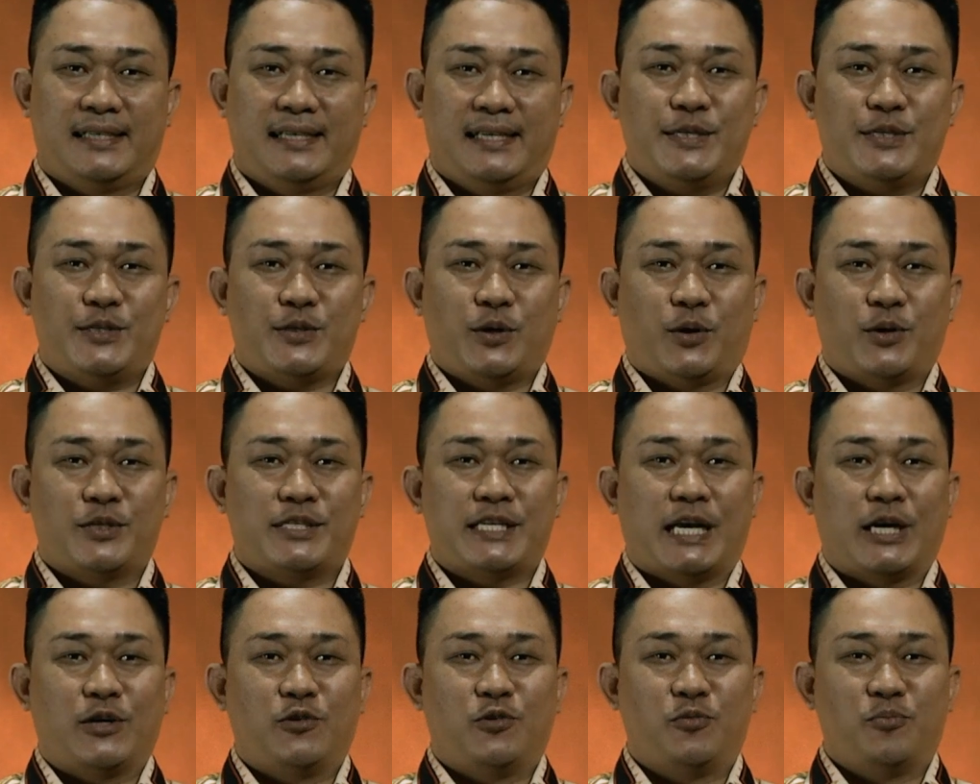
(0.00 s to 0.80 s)
So
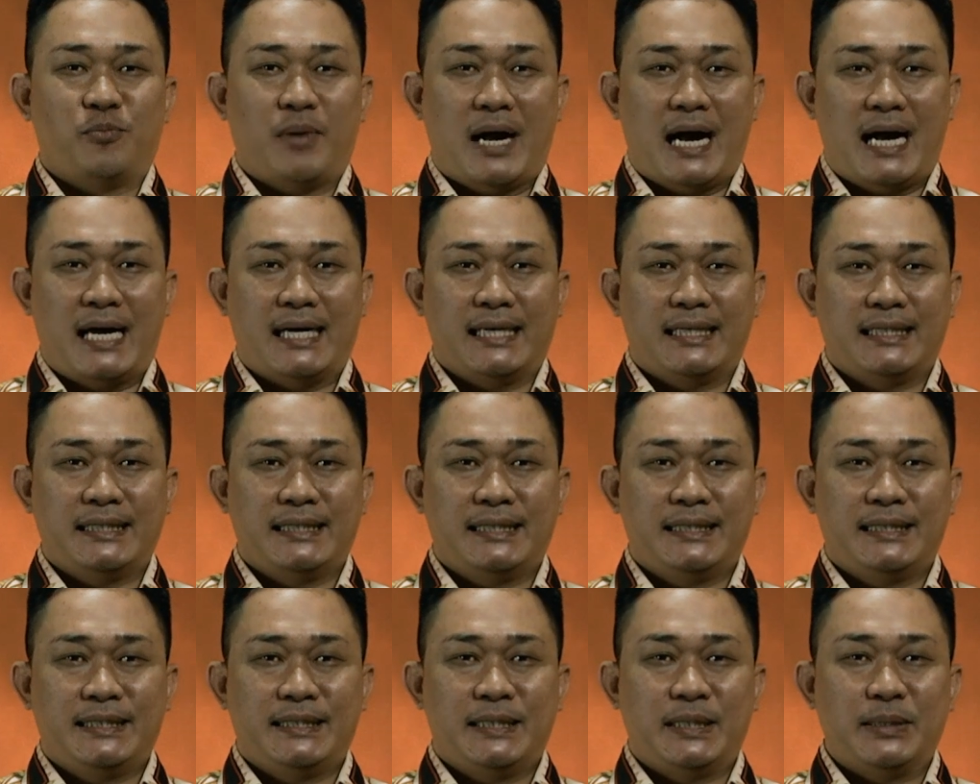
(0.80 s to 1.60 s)

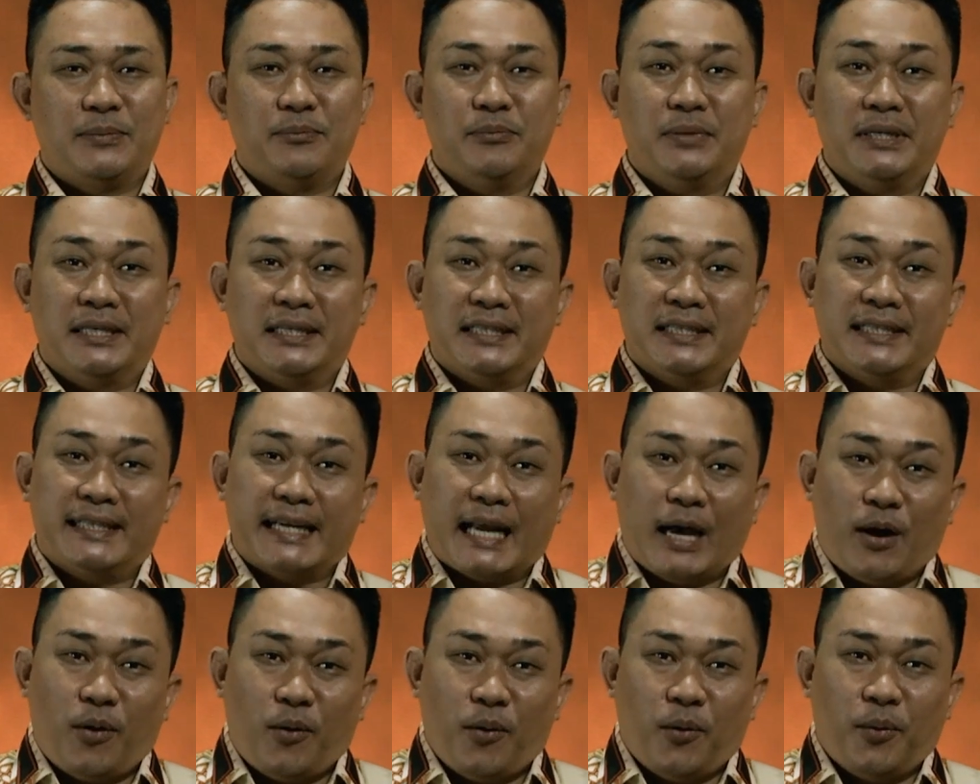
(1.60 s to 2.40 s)
zangumae
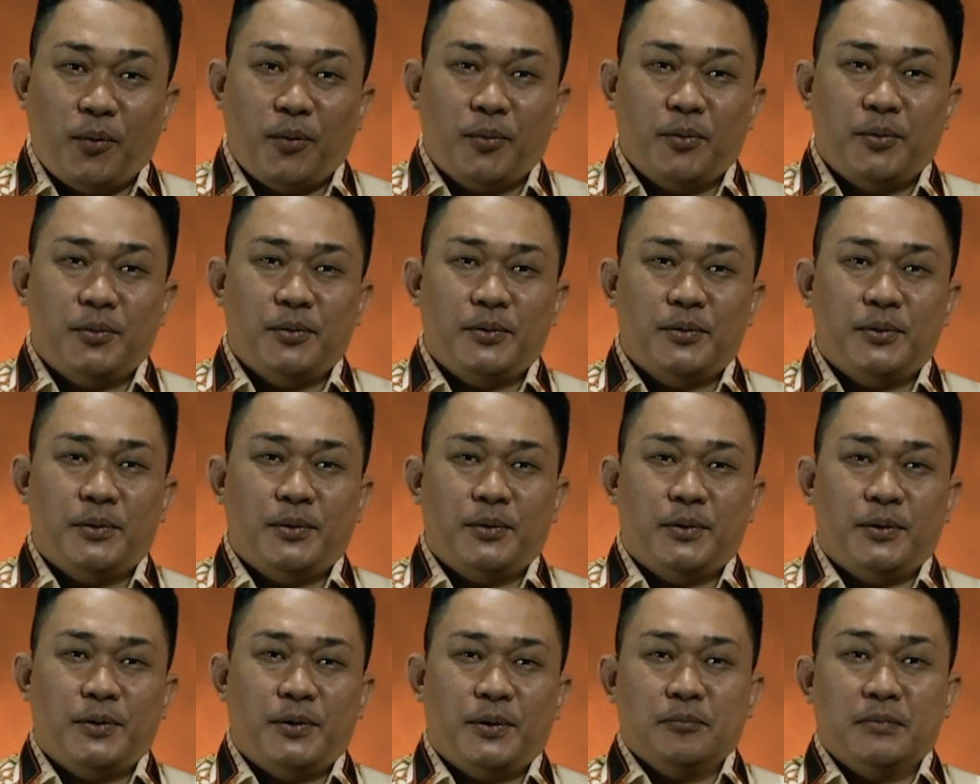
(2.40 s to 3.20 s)
beredao
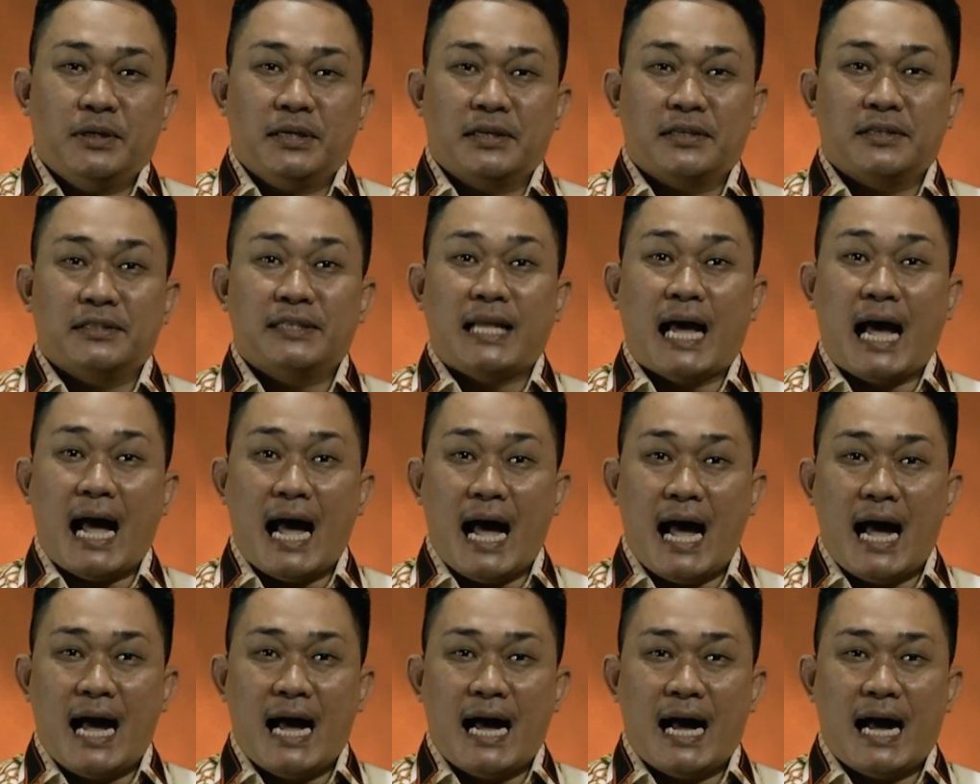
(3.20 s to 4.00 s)

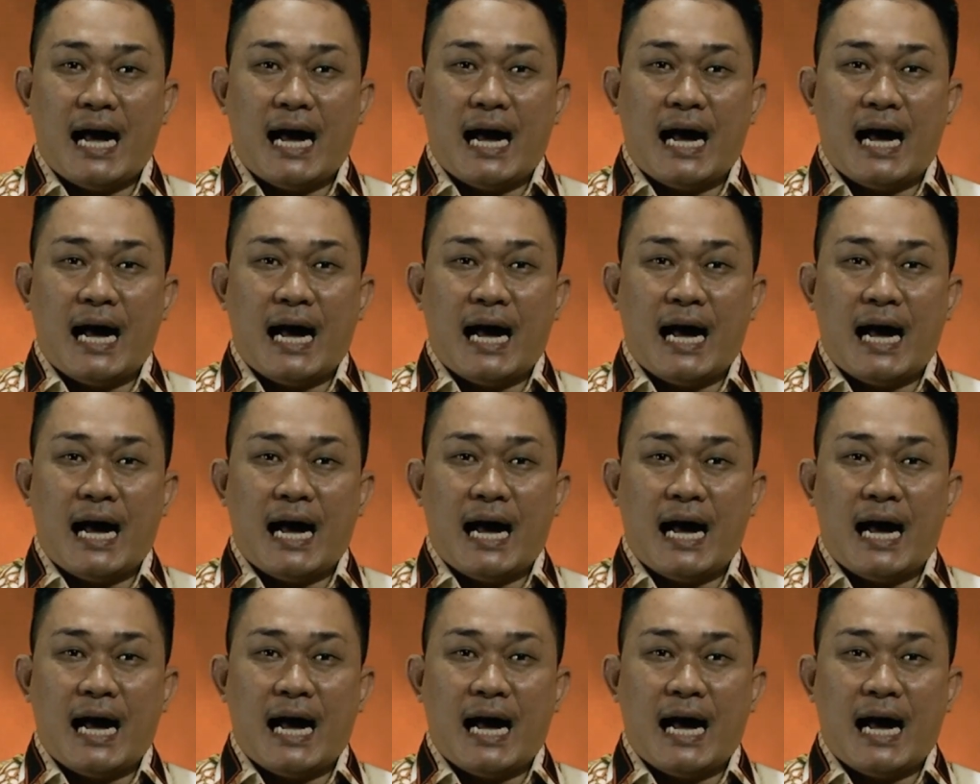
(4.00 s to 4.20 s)
berdaa